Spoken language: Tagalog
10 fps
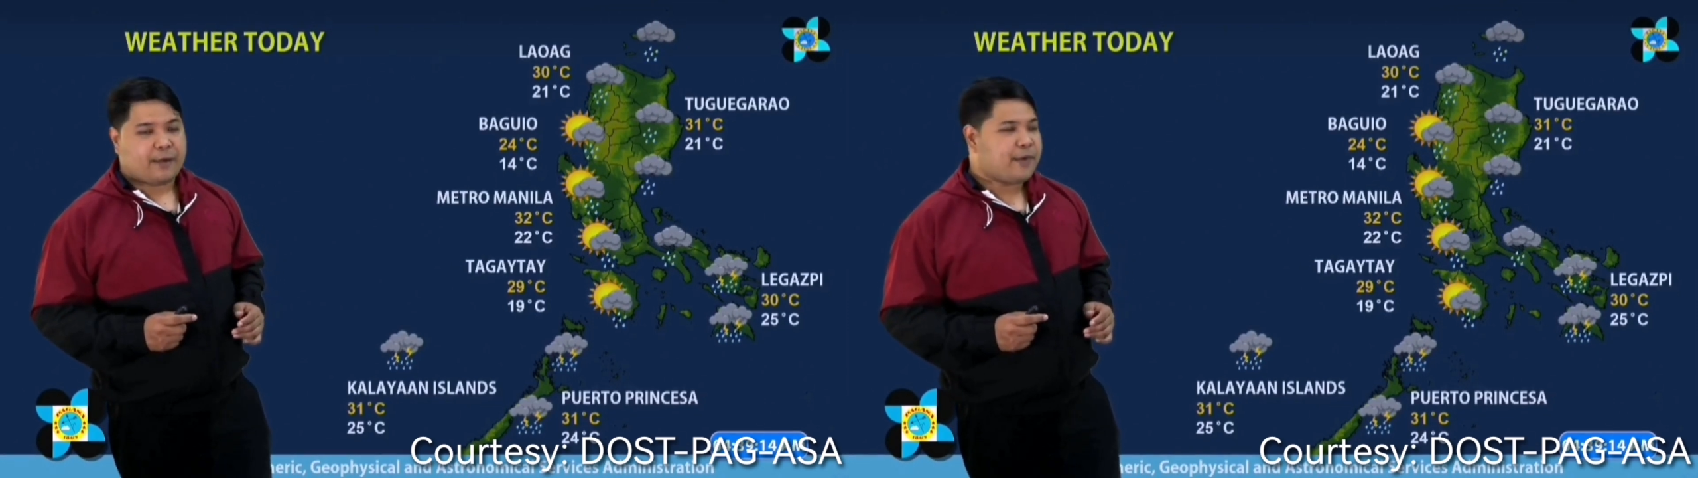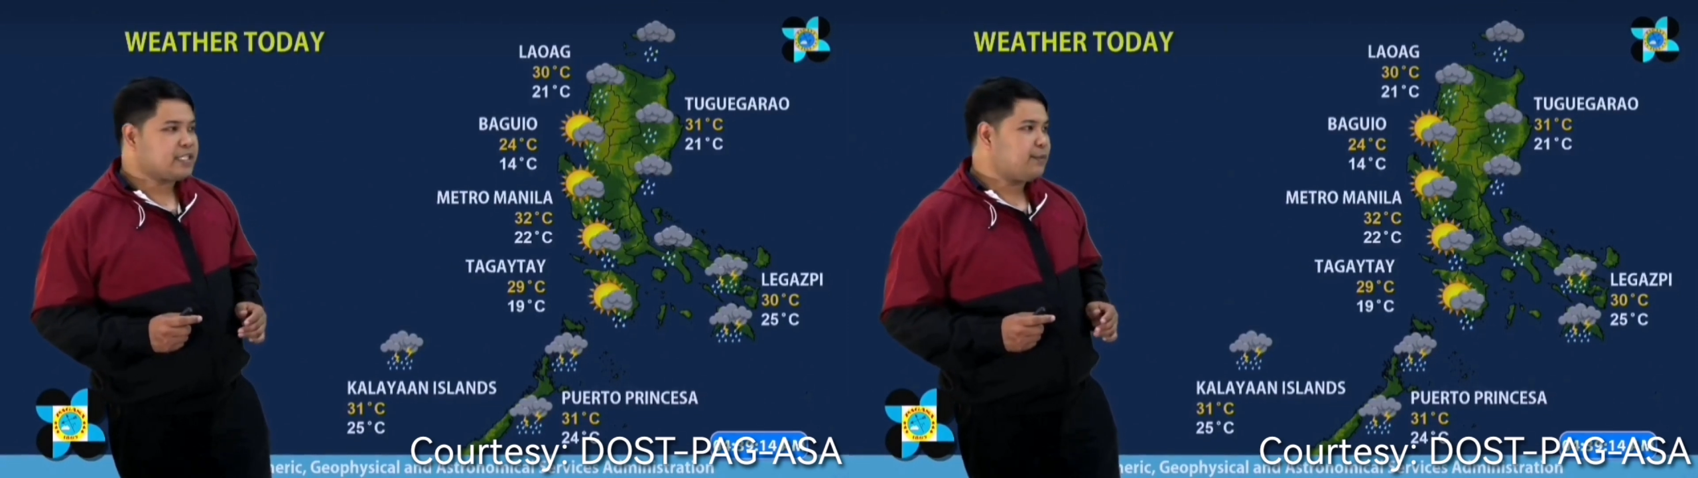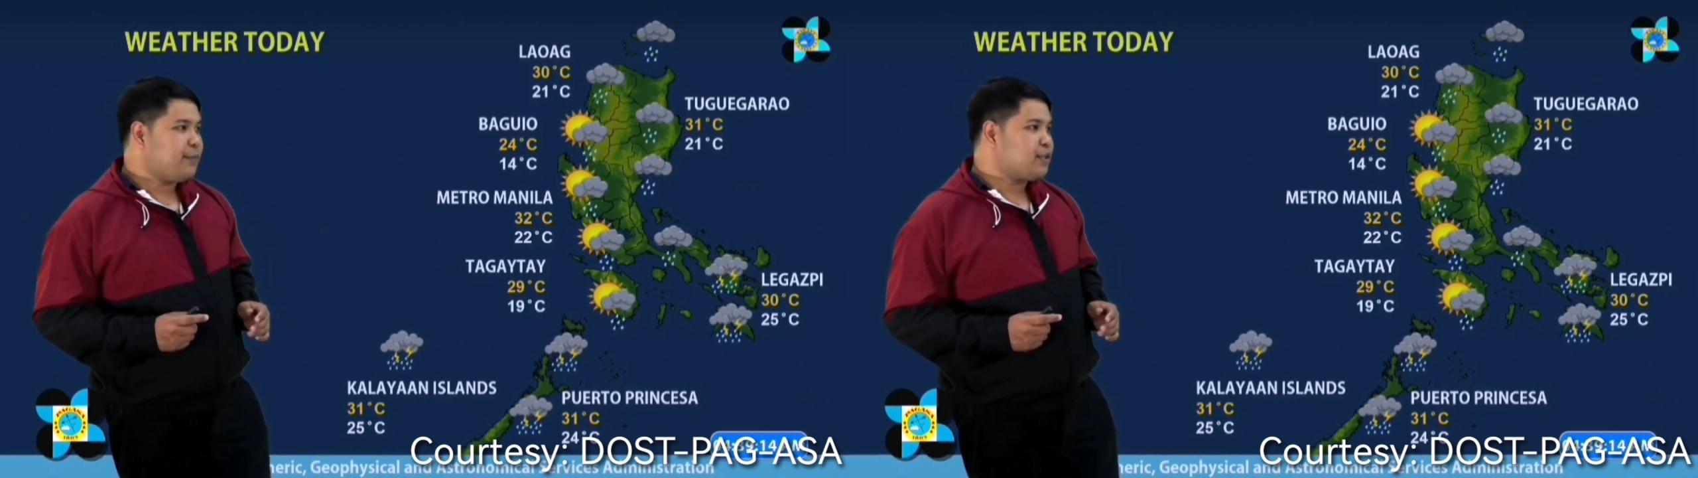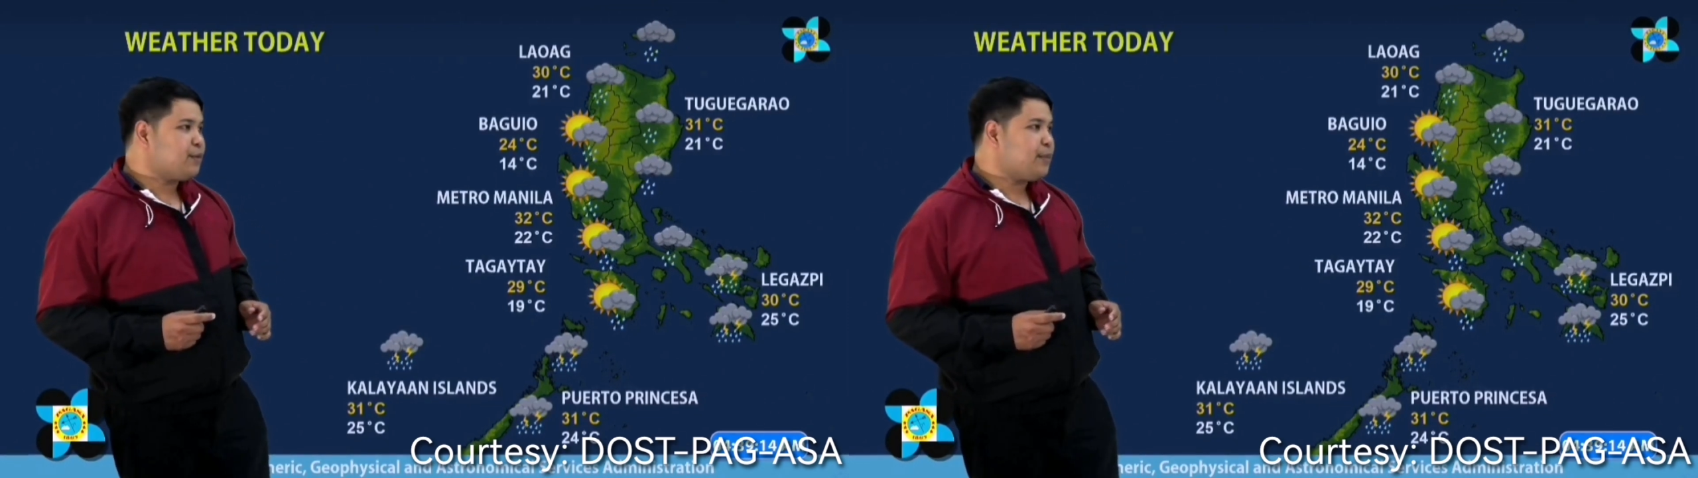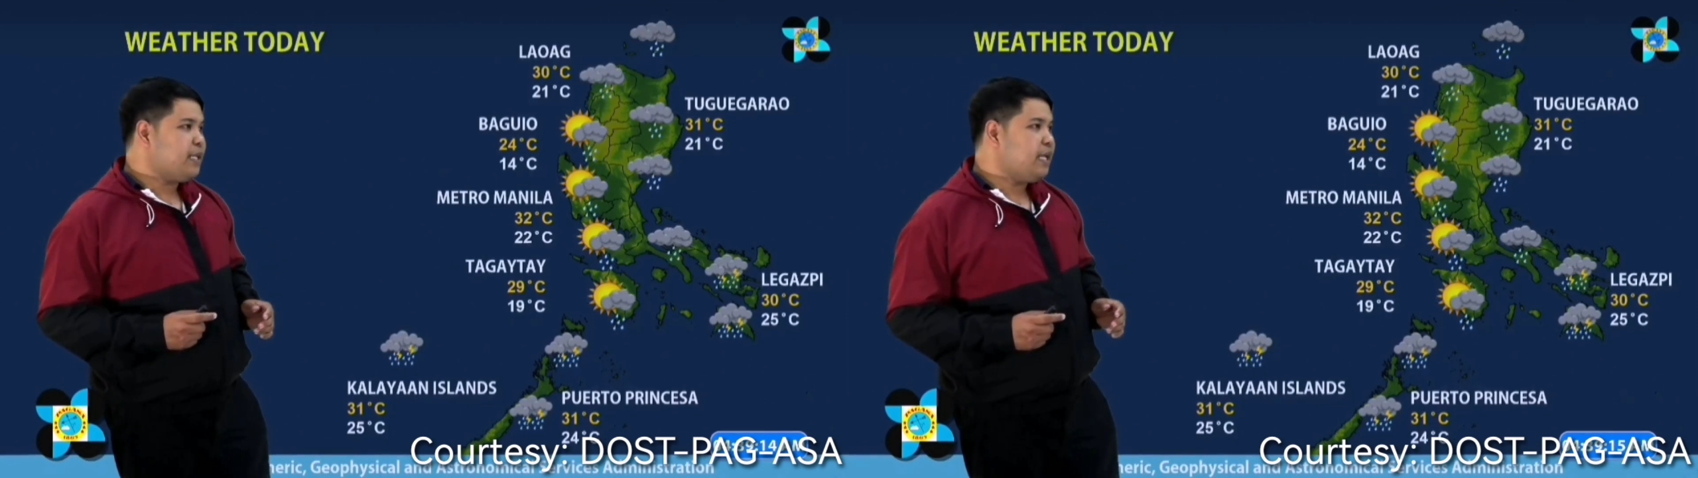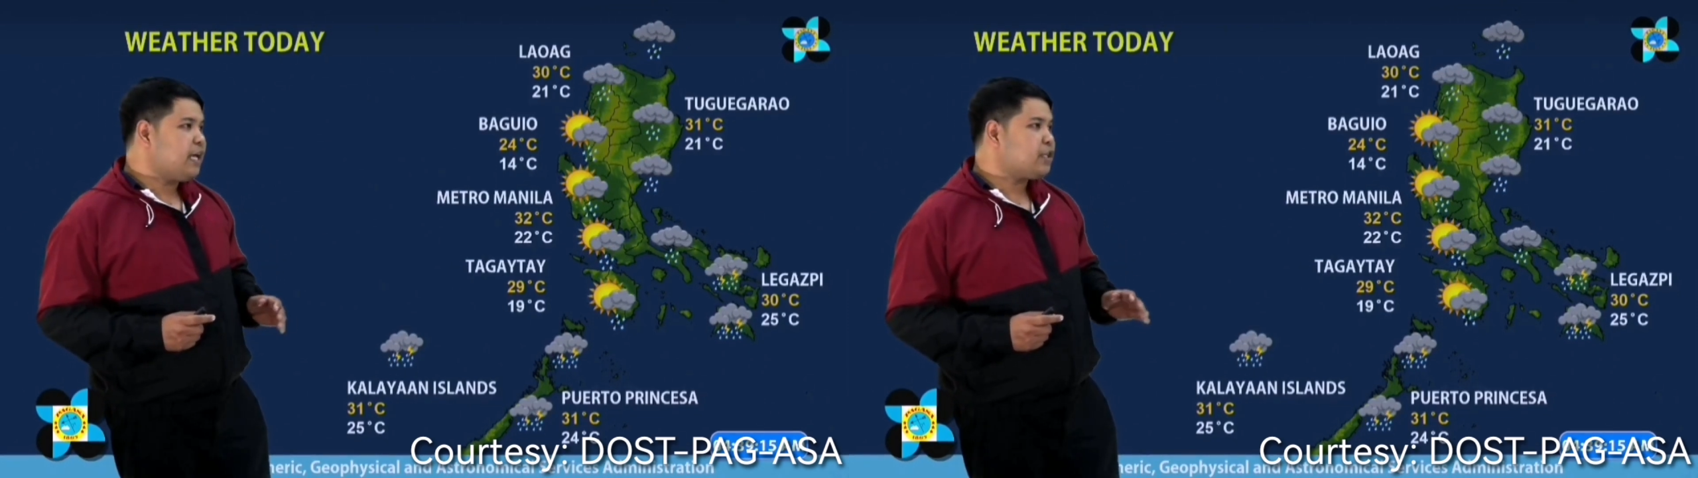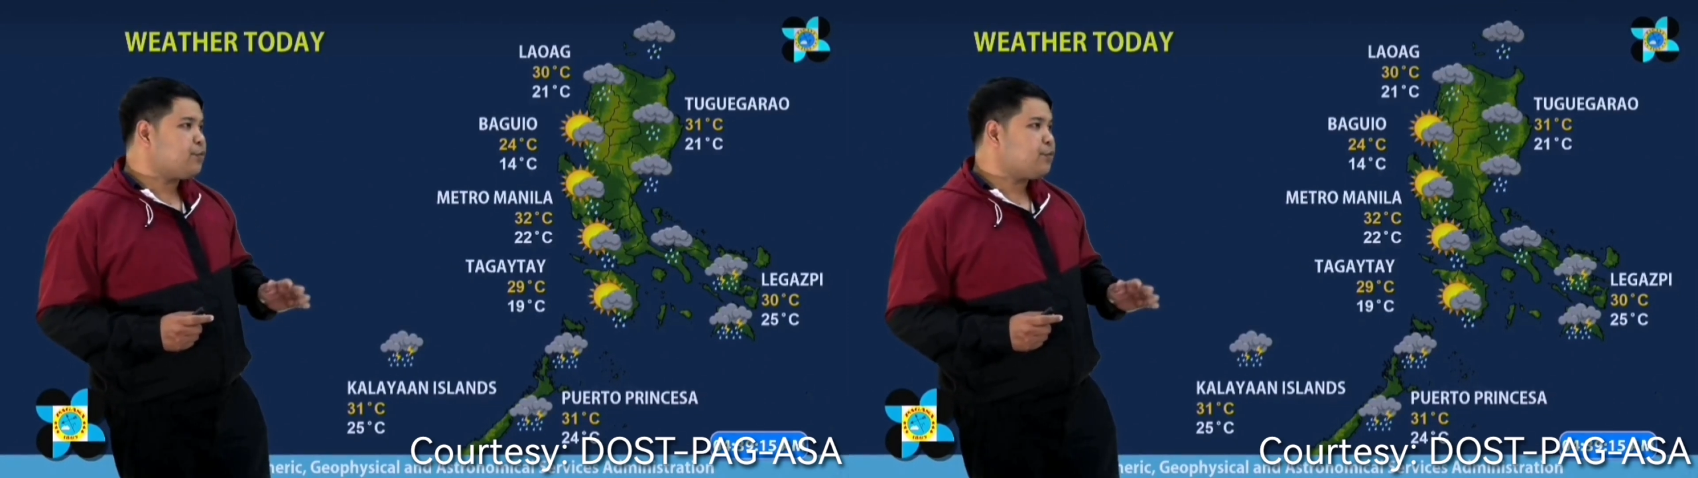habang sa Metro Manila